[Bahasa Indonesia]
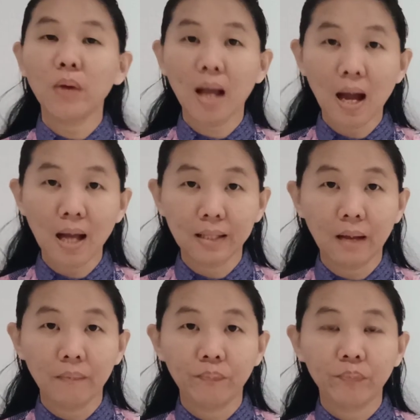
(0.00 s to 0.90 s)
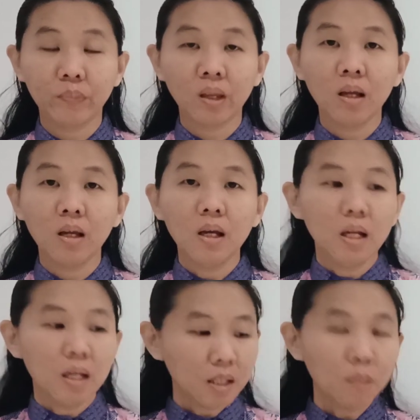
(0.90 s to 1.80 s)
PWK Hana.
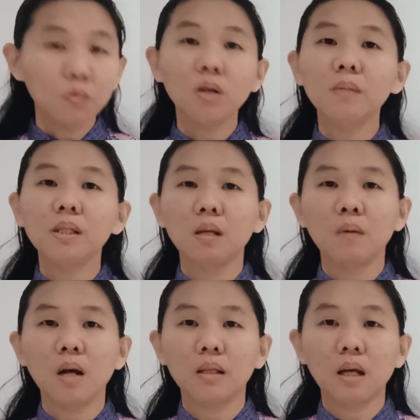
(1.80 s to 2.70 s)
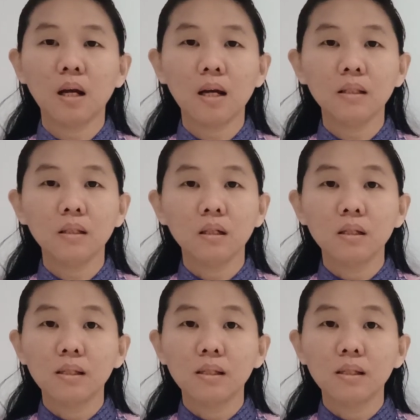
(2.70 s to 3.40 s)
Kita mungkin bisa mengatakan